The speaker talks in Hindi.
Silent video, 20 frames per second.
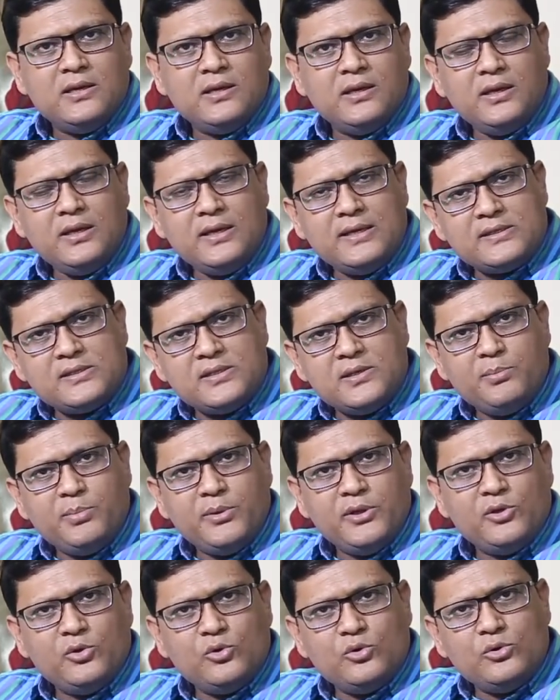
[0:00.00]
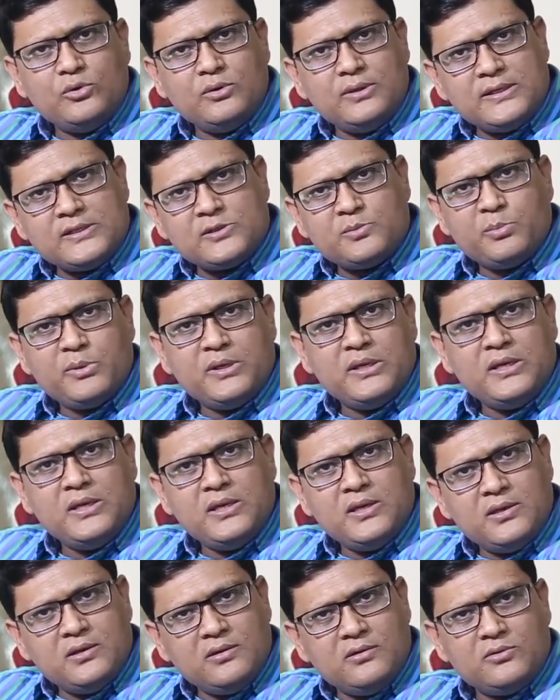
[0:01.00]
है ना एसडीपीओ एसपी
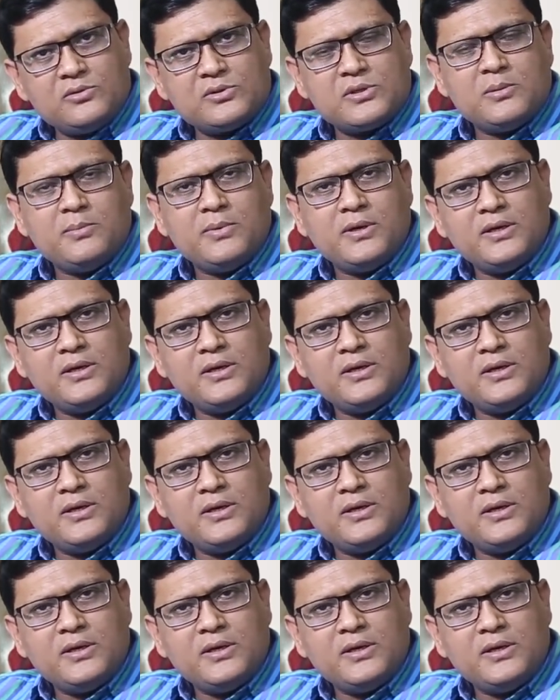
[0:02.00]
उसके